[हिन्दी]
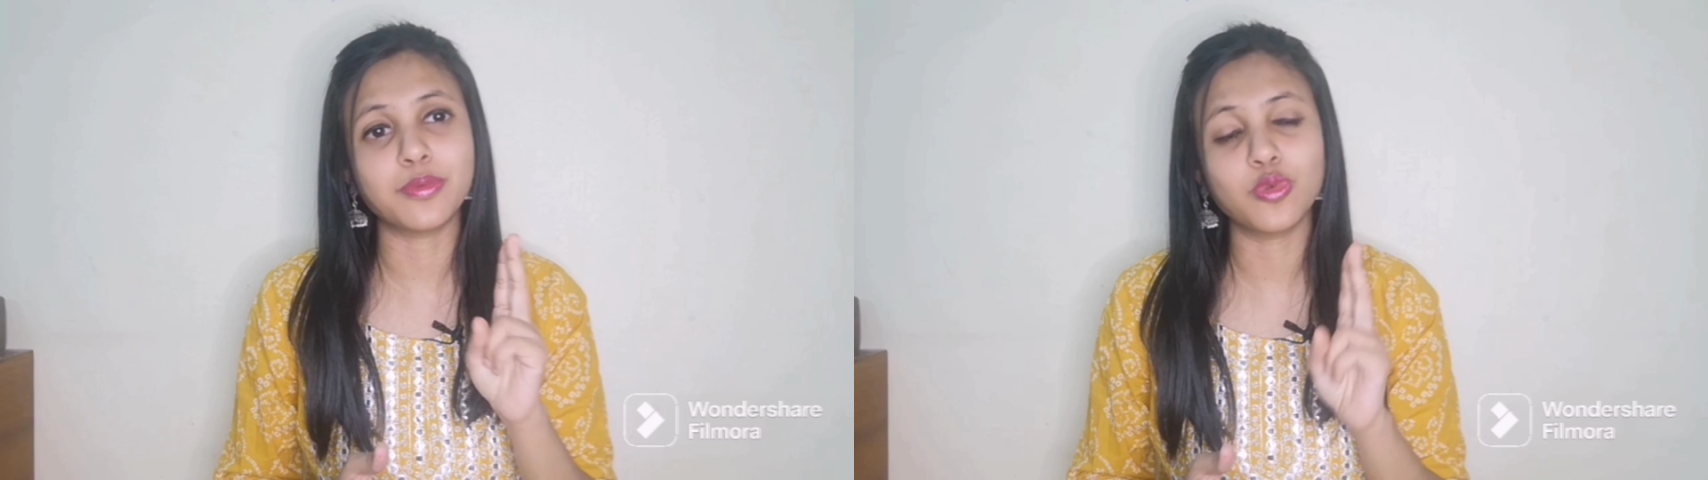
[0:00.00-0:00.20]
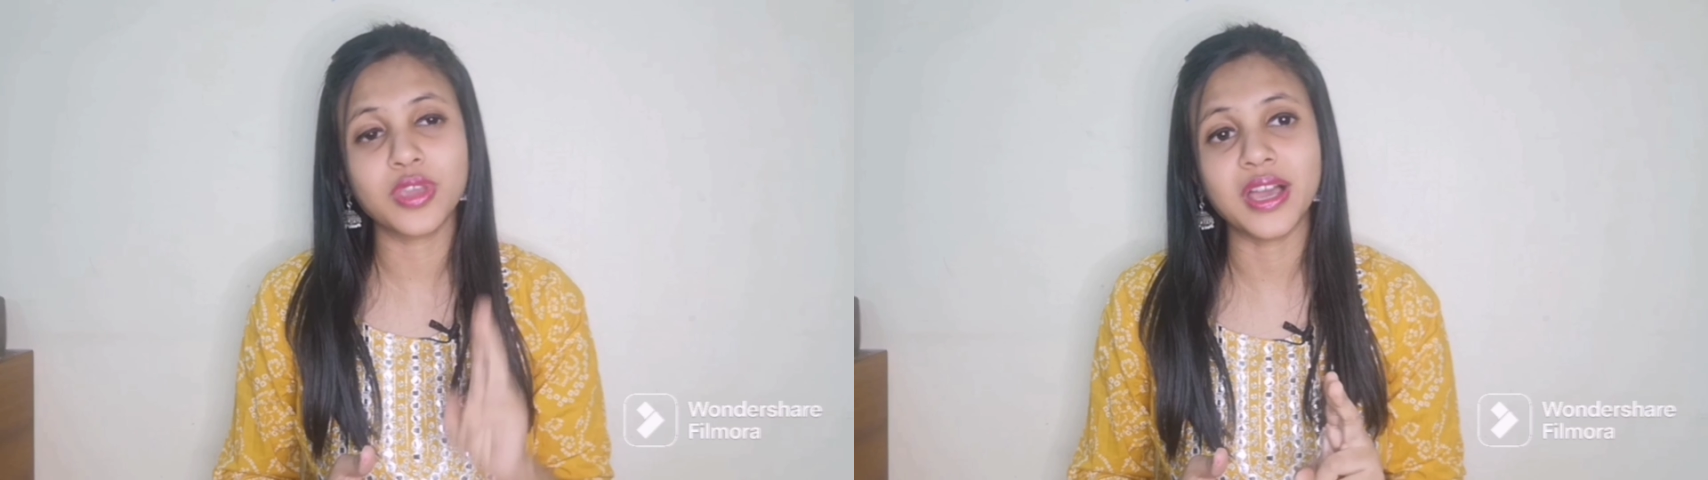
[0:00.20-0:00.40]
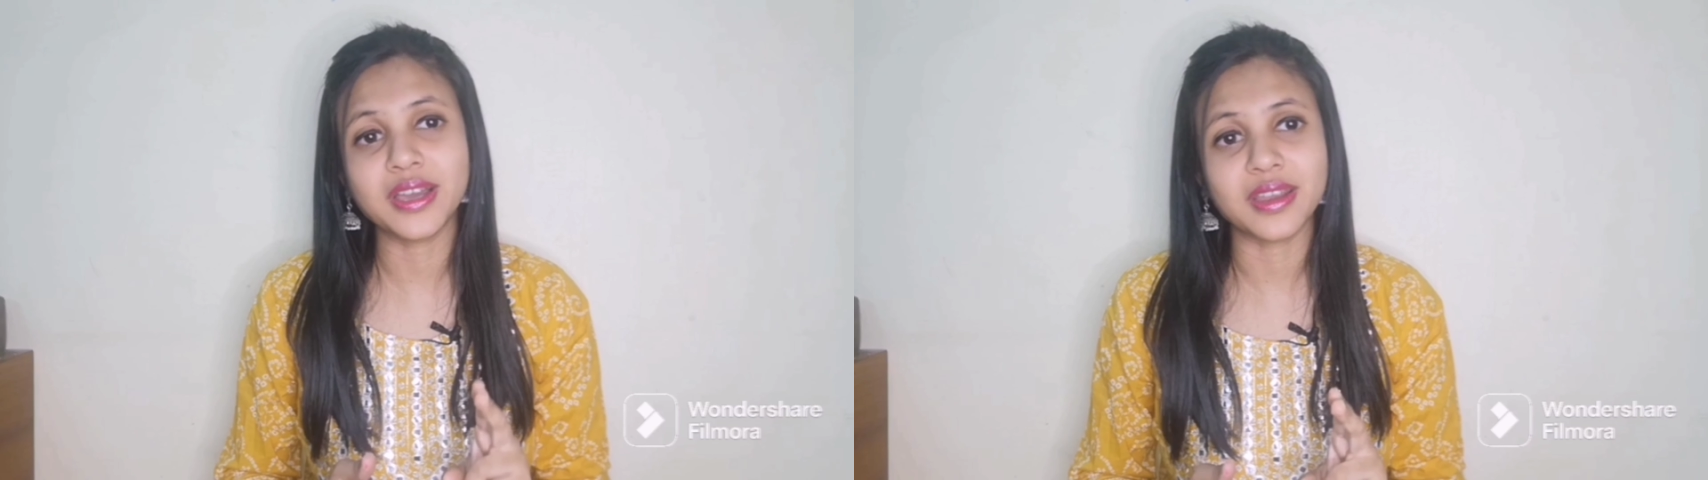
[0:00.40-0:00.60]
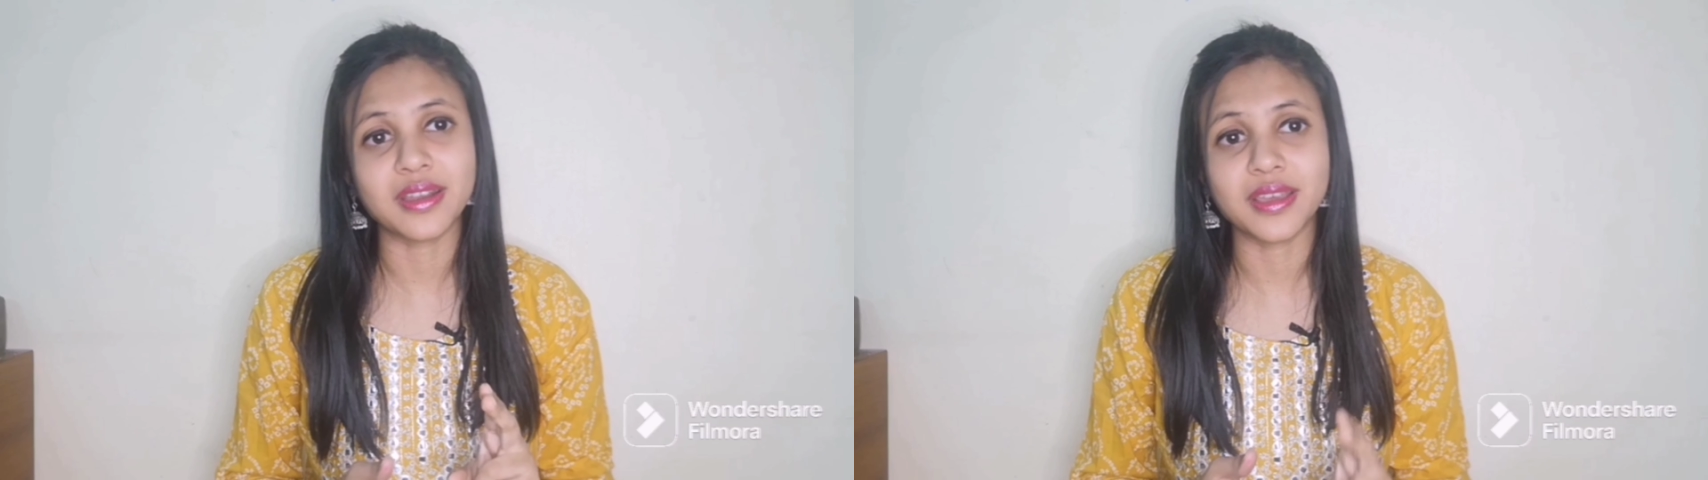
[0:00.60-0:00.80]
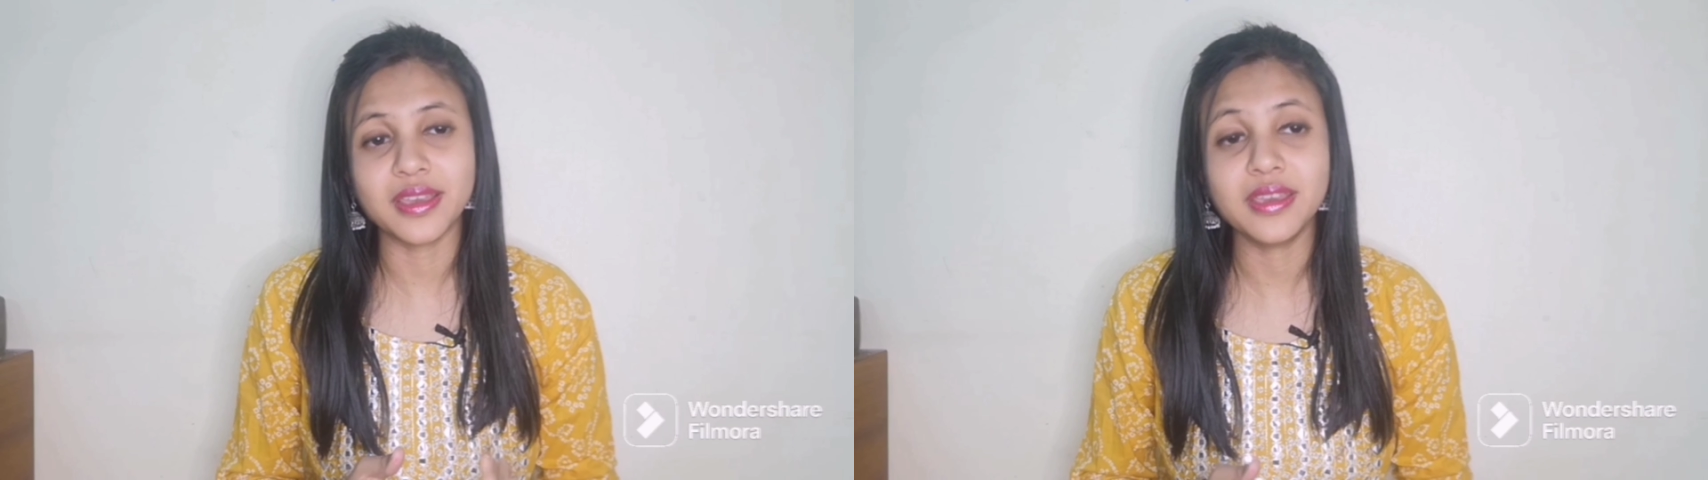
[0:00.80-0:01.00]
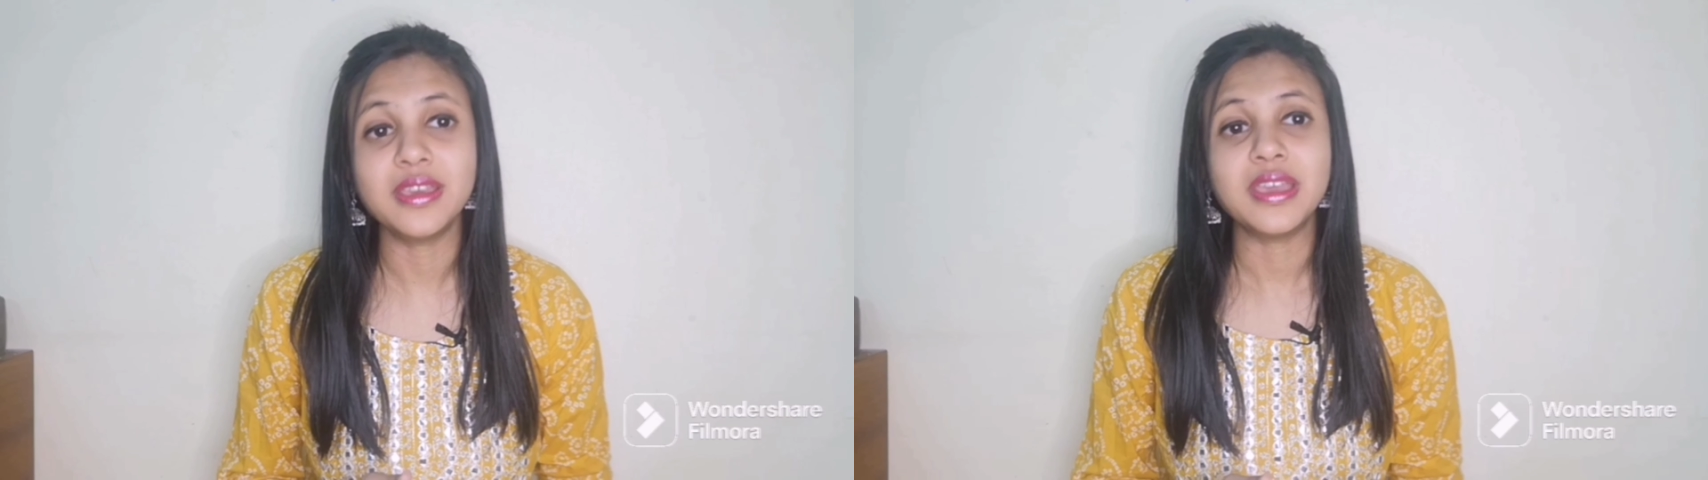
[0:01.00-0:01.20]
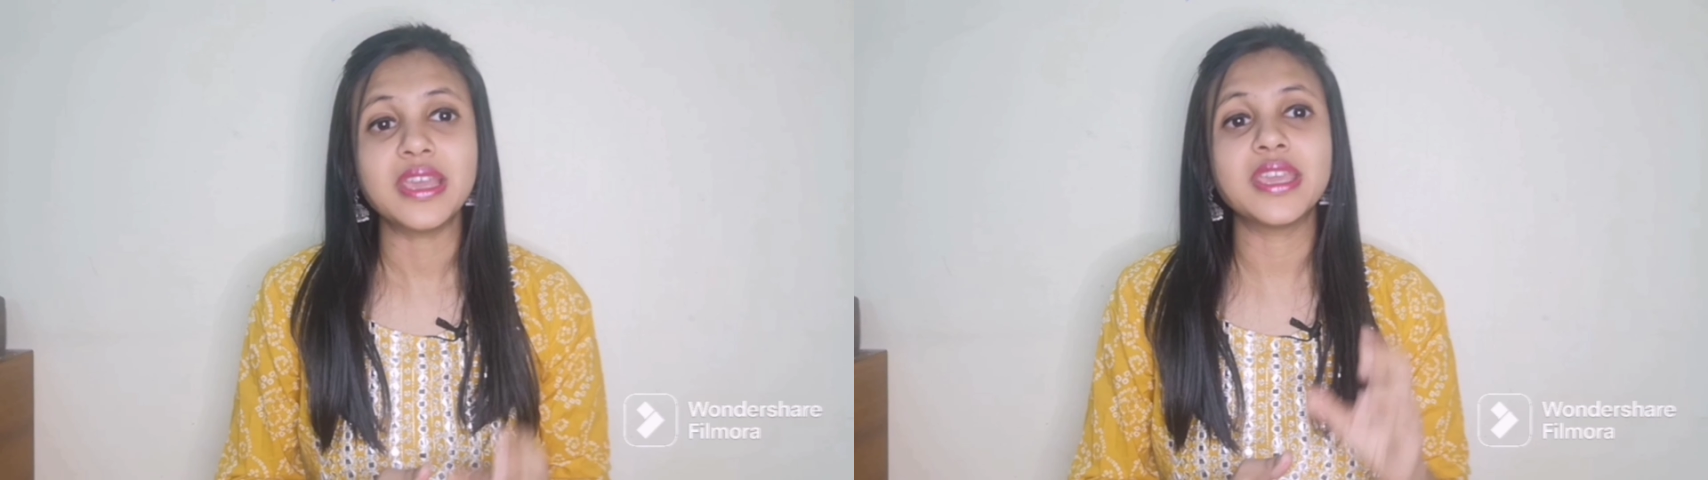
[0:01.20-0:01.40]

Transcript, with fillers: आपको क्या करना है